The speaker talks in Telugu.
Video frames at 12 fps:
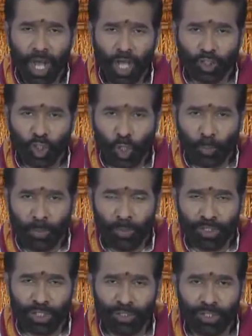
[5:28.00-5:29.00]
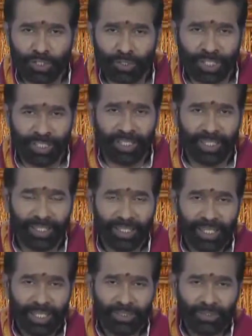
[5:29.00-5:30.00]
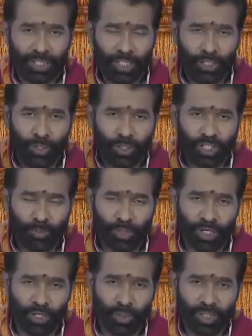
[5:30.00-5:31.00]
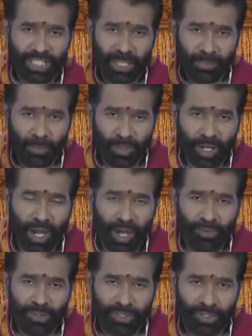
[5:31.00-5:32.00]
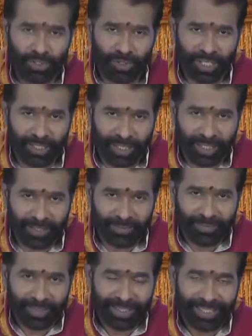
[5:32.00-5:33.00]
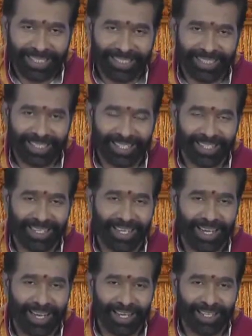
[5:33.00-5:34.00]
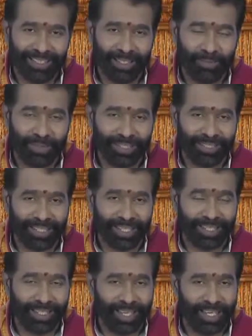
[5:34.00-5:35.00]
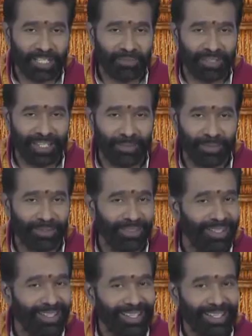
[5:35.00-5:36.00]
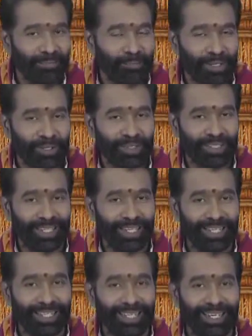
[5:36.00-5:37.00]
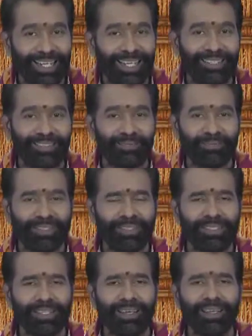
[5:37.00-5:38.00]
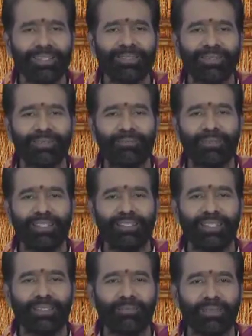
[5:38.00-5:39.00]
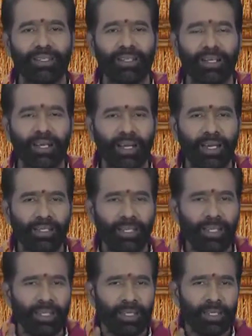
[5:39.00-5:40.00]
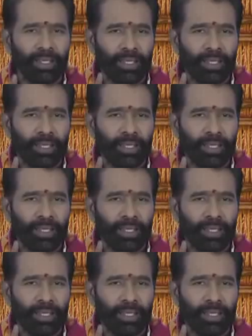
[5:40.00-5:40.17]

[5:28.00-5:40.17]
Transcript: ధాతు రూపము చెందుచున్నది త్రిదోషములను సమముగా ఉంచుతున్నది ఇంతకన్నా ఆనందము ఇంతకన్నా ఐశ్వర్యము మరొకటి లేనే లేదు చాలా సులభమైంది కానీ